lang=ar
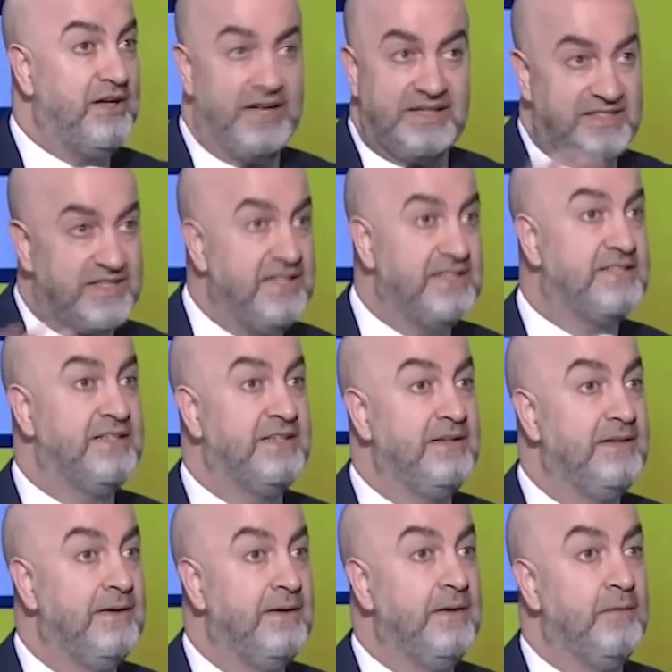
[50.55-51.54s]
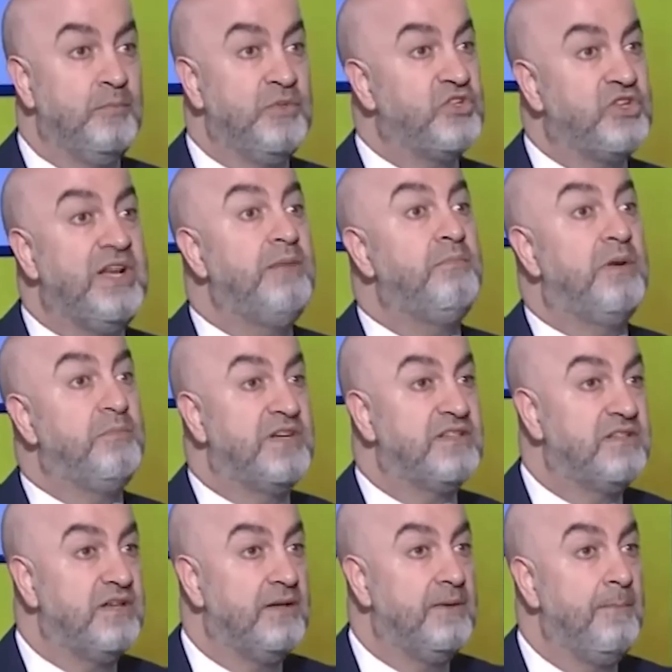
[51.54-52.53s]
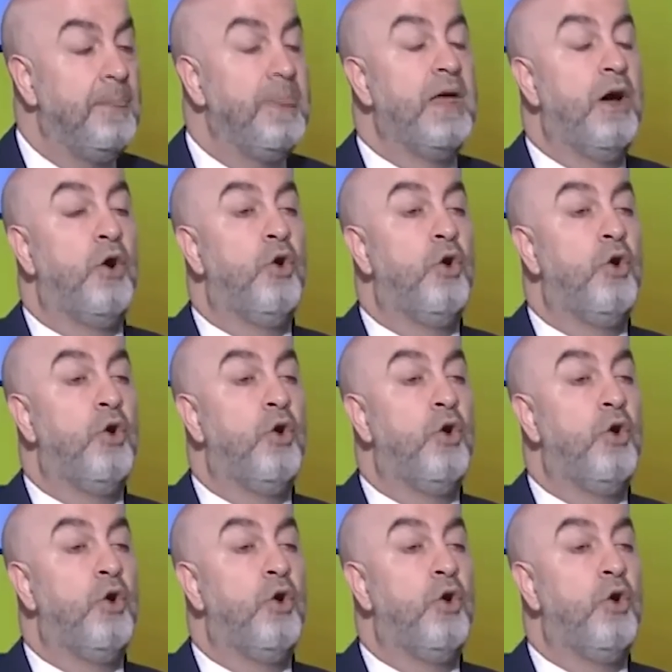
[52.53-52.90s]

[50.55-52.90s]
الاساسي مش ليه ما مثل أوكي.